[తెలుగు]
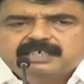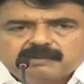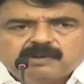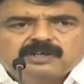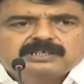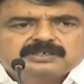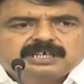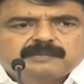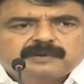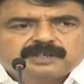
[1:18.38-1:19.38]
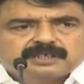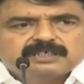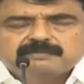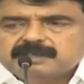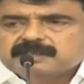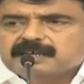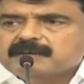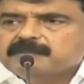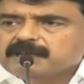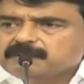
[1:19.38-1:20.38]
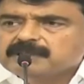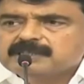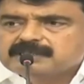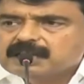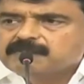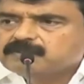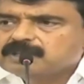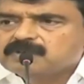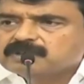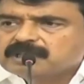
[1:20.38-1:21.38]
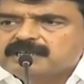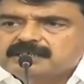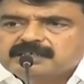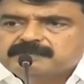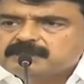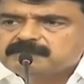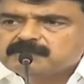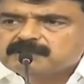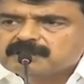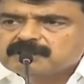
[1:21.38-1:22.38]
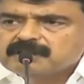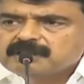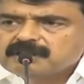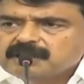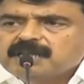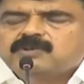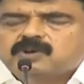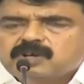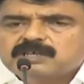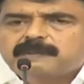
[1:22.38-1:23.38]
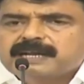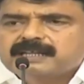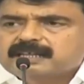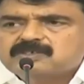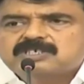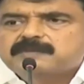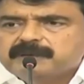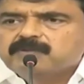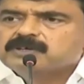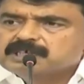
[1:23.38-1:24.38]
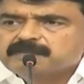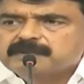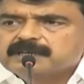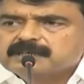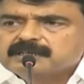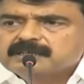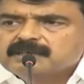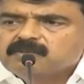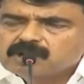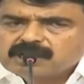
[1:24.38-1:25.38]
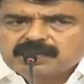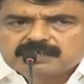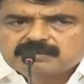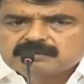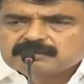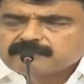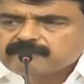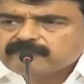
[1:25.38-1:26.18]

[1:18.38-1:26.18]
ఆయన జన్మలో నిజం చెప్పడం నిజం చెప్తే తలకాయ పైలిపోద్దని శాపం ఉన్నట్టుంది ఆయనకి అని చెప్పి చెప్తుంటారు ఆయన నుంచి పలాంత నిజం చెప్పాను ఒకటి చెప్పండి ఒక్క నిజం